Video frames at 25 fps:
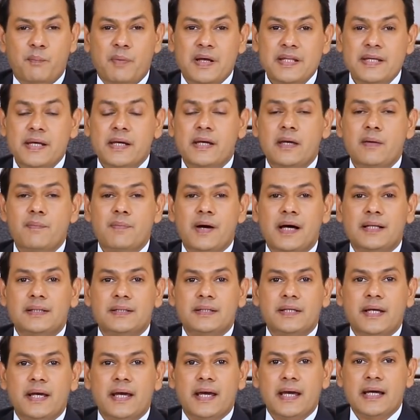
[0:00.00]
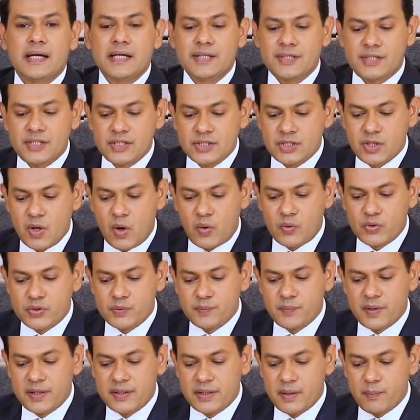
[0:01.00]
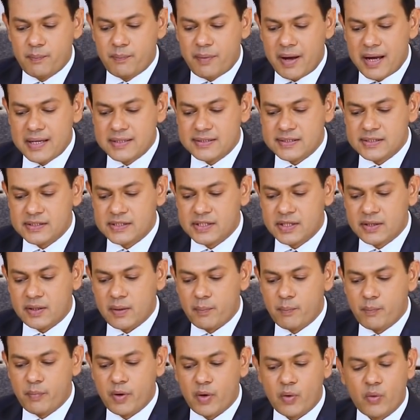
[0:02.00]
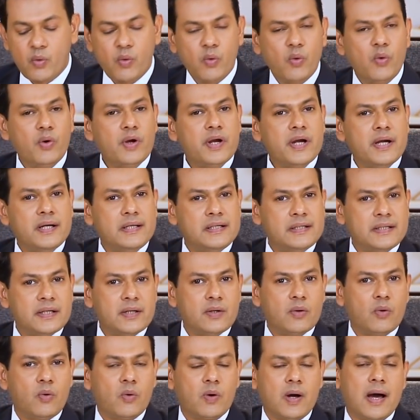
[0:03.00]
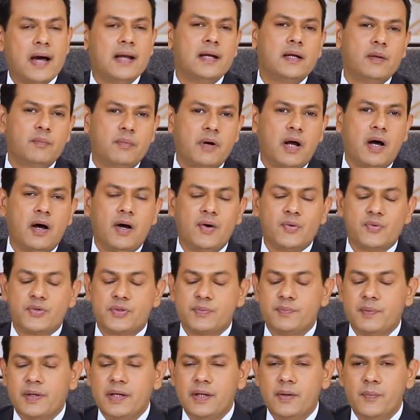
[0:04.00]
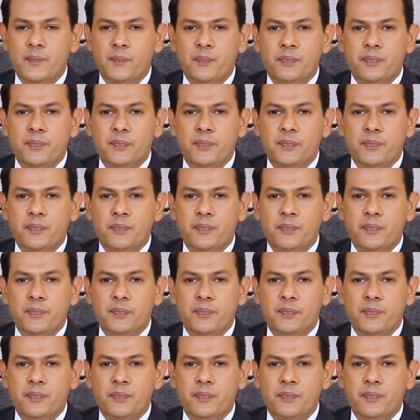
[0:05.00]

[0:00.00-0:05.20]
मज़े की बात यह है कि जिस हाउस में ये 22 सितंबर को इंटर होगा लिब्रा हाउस में